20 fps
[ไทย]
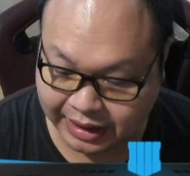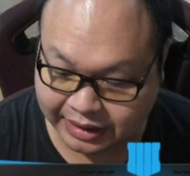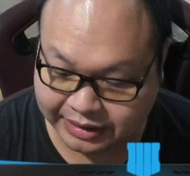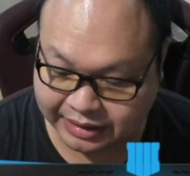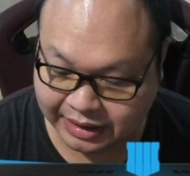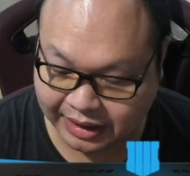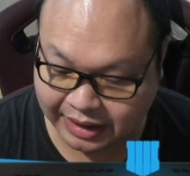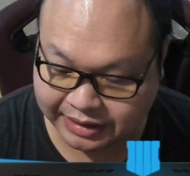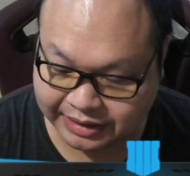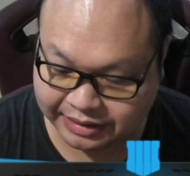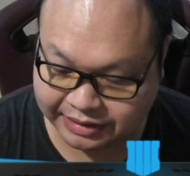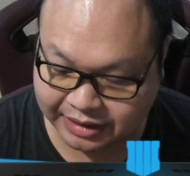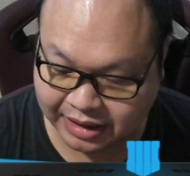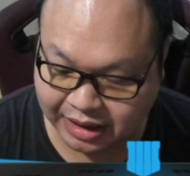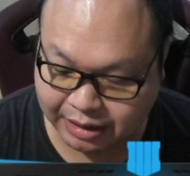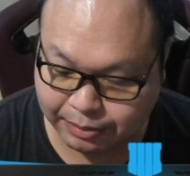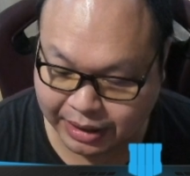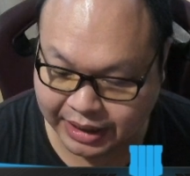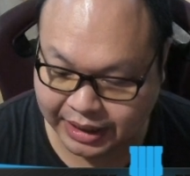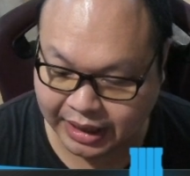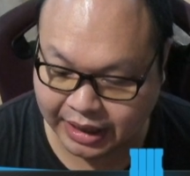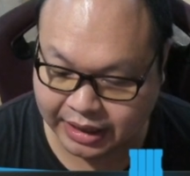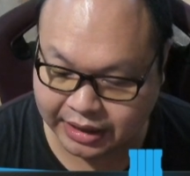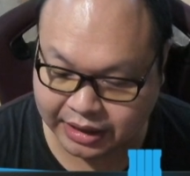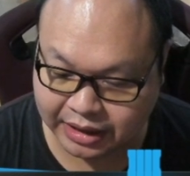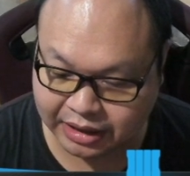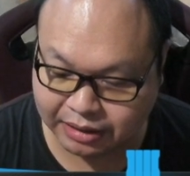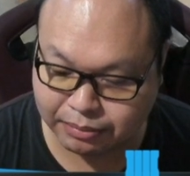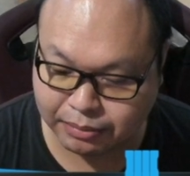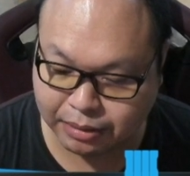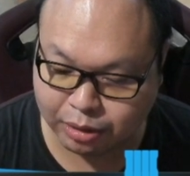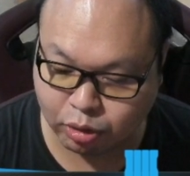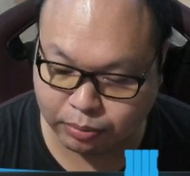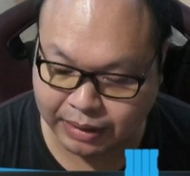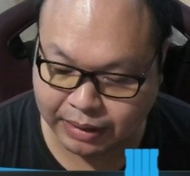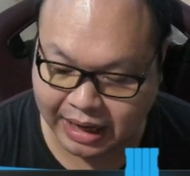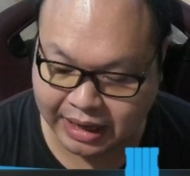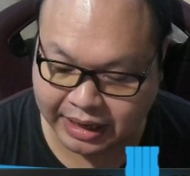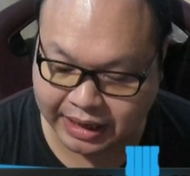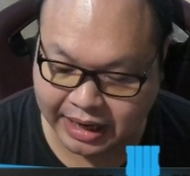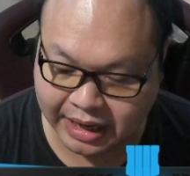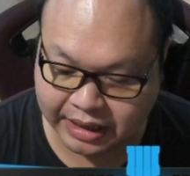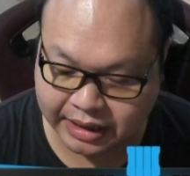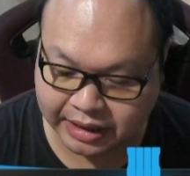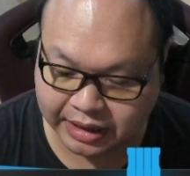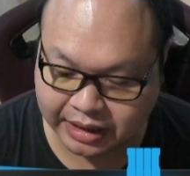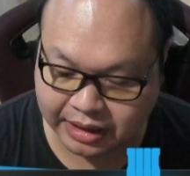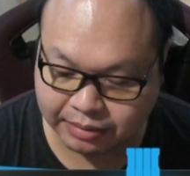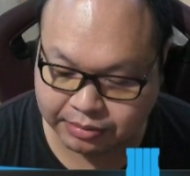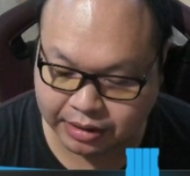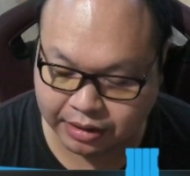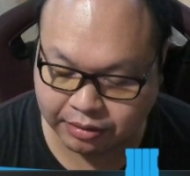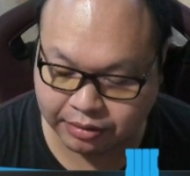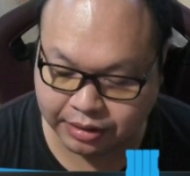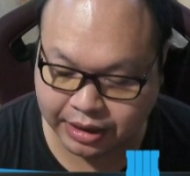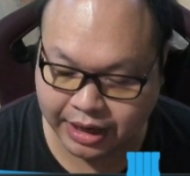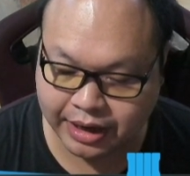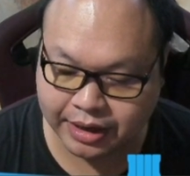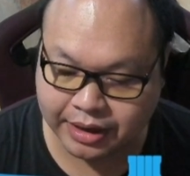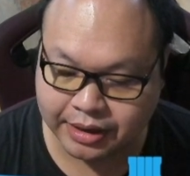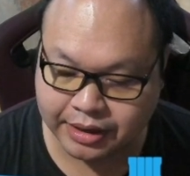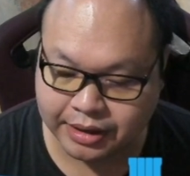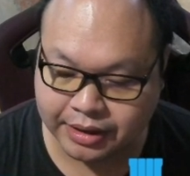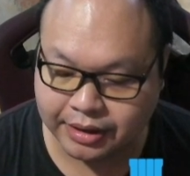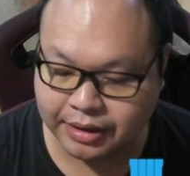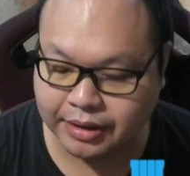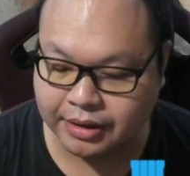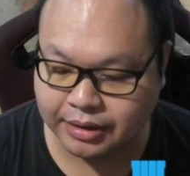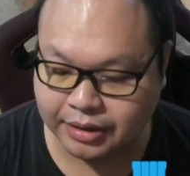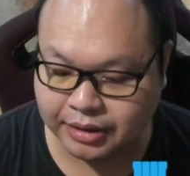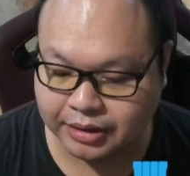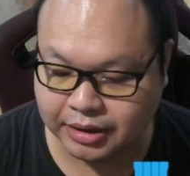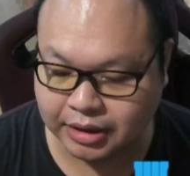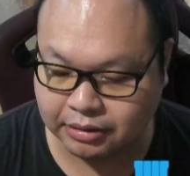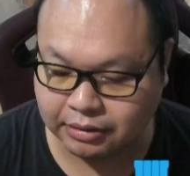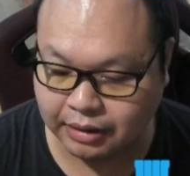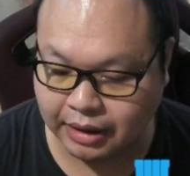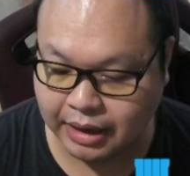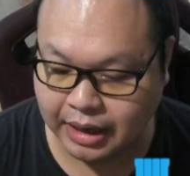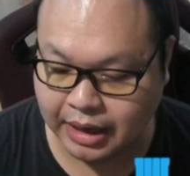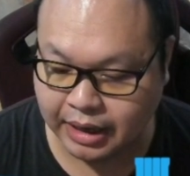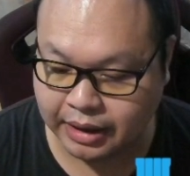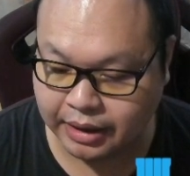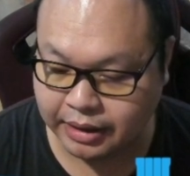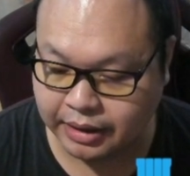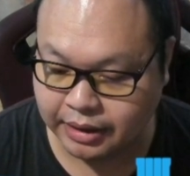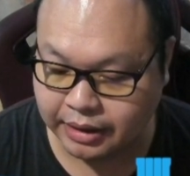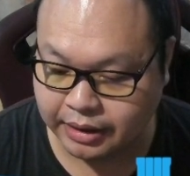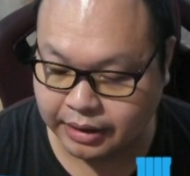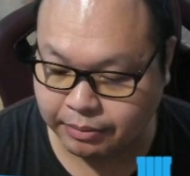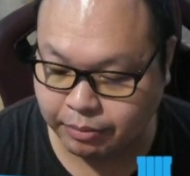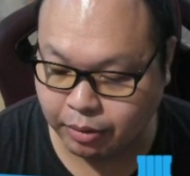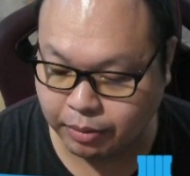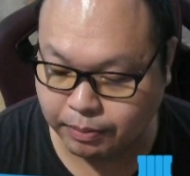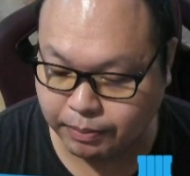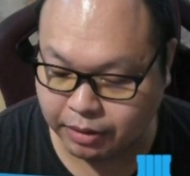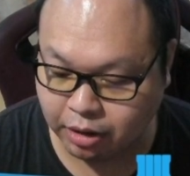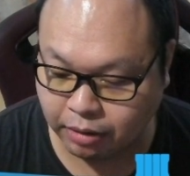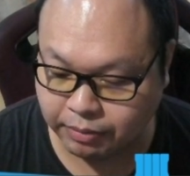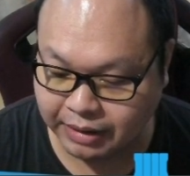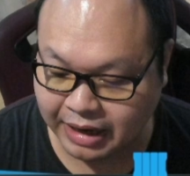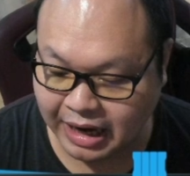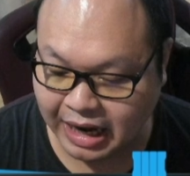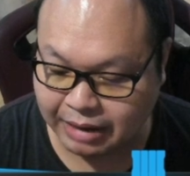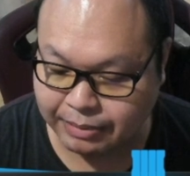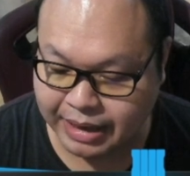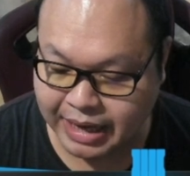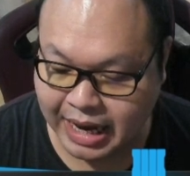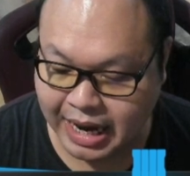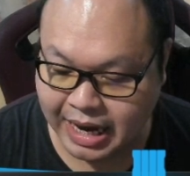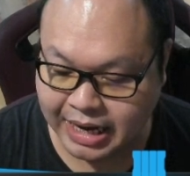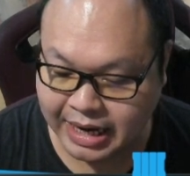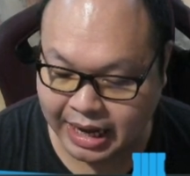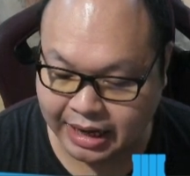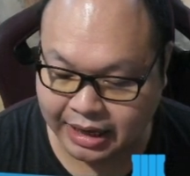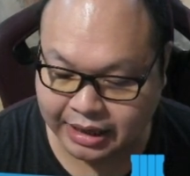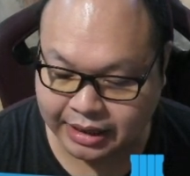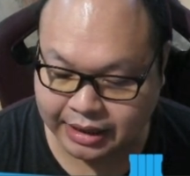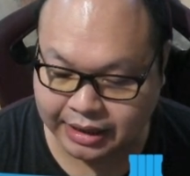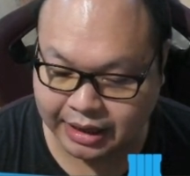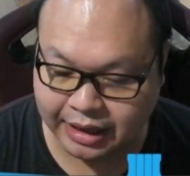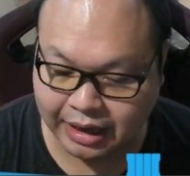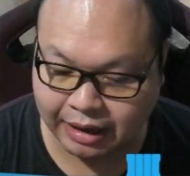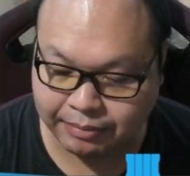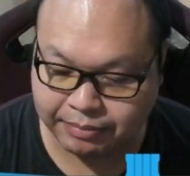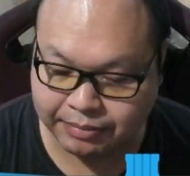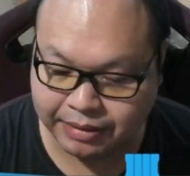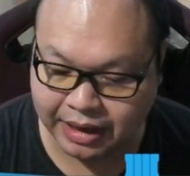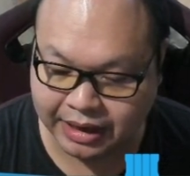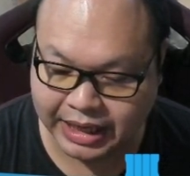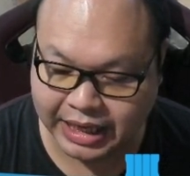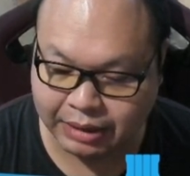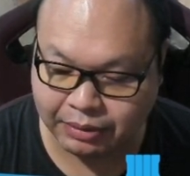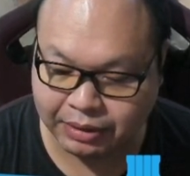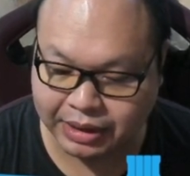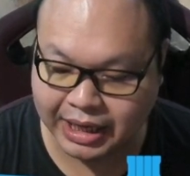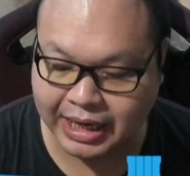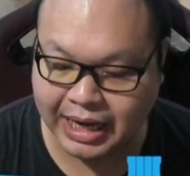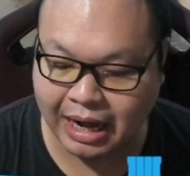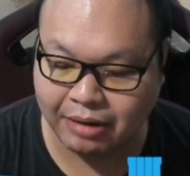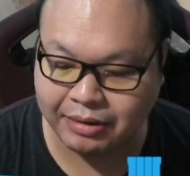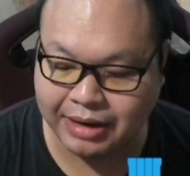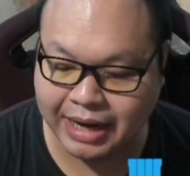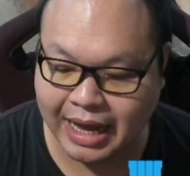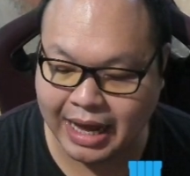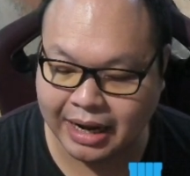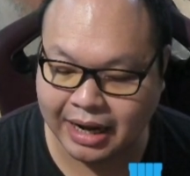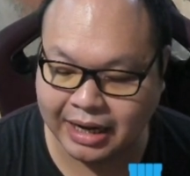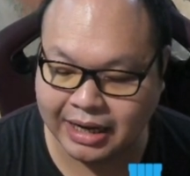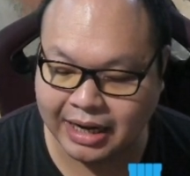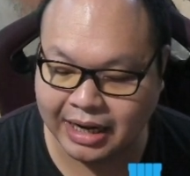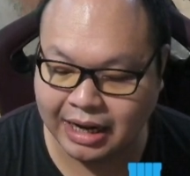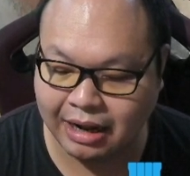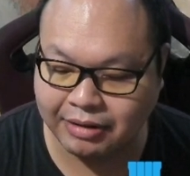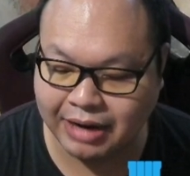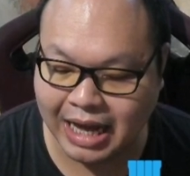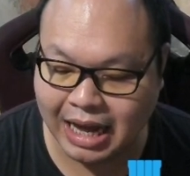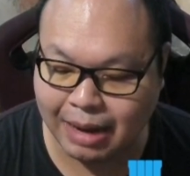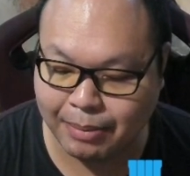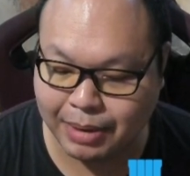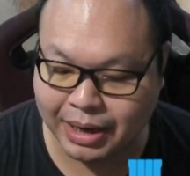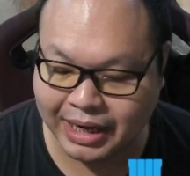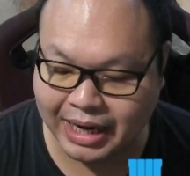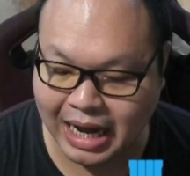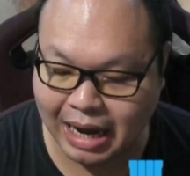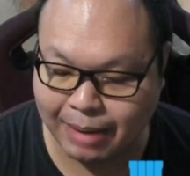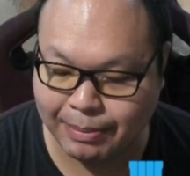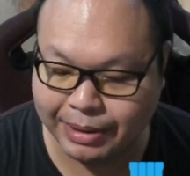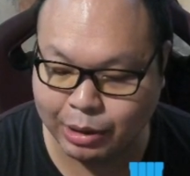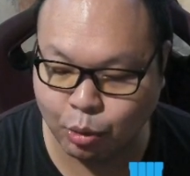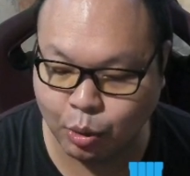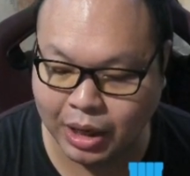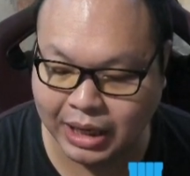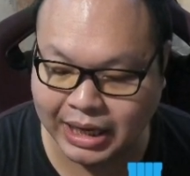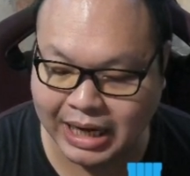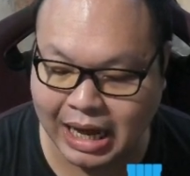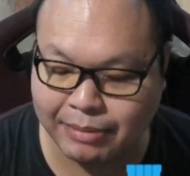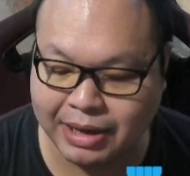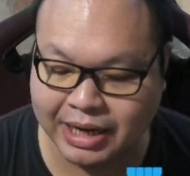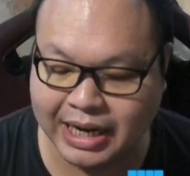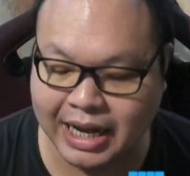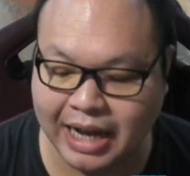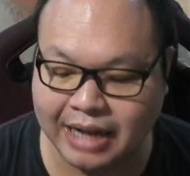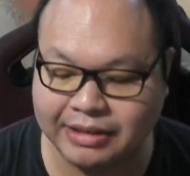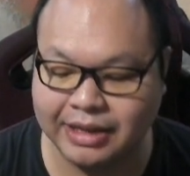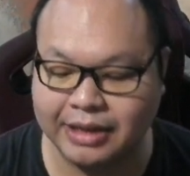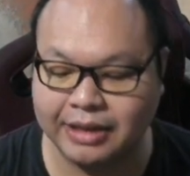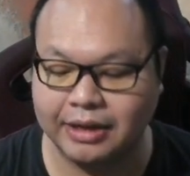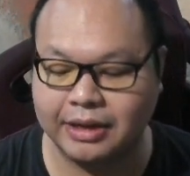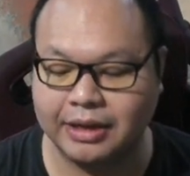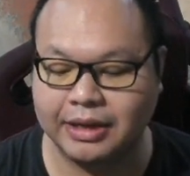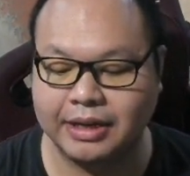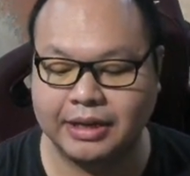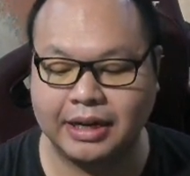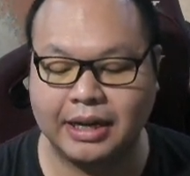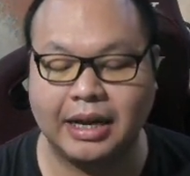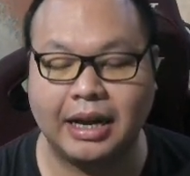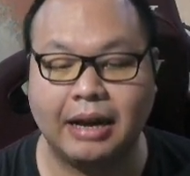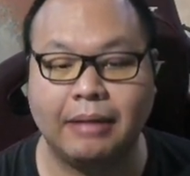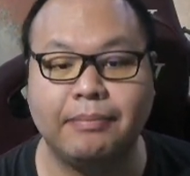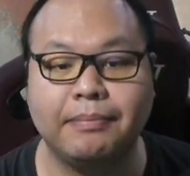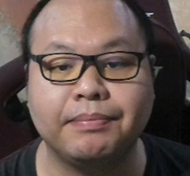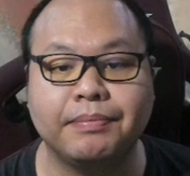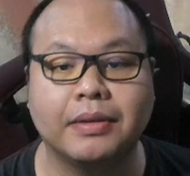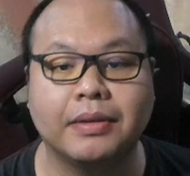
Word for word: ไลท์ไลท์เชเซอร์มาอีกอันหนึ่งมารวมร่างกันนะครับ ก็โอเค ถือว่าผลประกอบการไม่แย่นักนะครับ ยังดีกว่าได้เท้าแดง ถ้าได้เท้าแดงมานี่กลายเป็นทุกขลาบอย่างแท้จริงเลยนะครับ